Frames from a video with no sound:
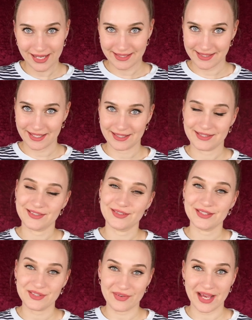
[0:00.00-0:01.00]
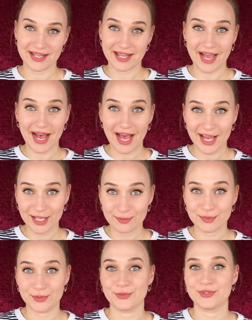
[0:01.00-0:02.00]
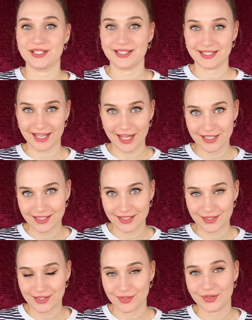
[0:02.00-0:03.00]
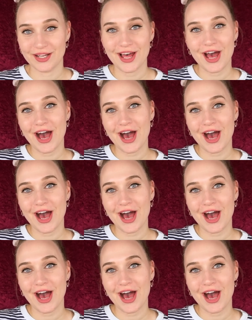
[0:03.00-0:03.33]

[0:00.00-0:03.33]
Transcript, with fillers: Essence und zwar der High Beauty Trendedition.